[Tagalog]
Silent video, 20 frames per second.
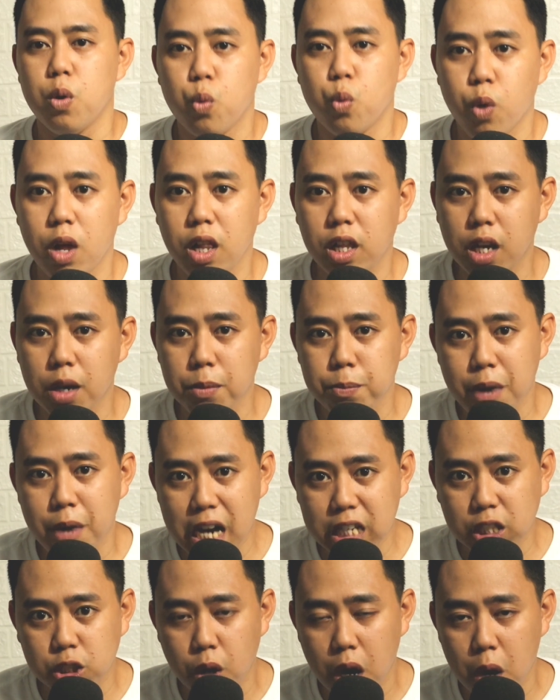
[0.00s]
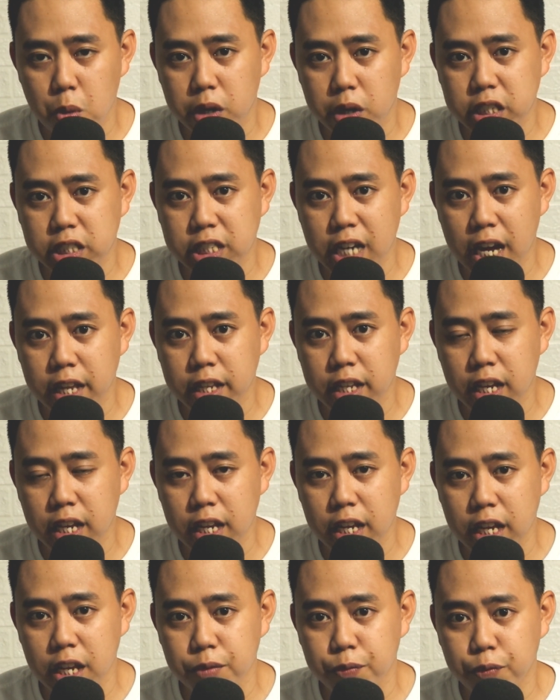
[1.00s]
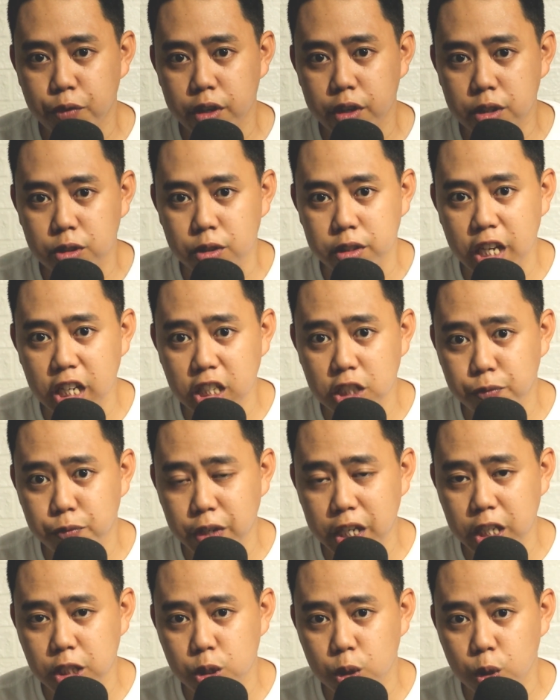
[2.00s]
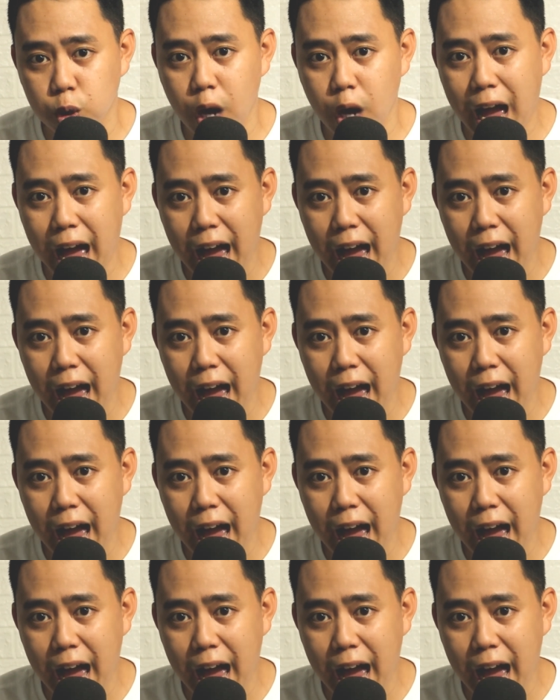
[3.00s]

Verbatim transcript: Welcome back to our channel and for today's video,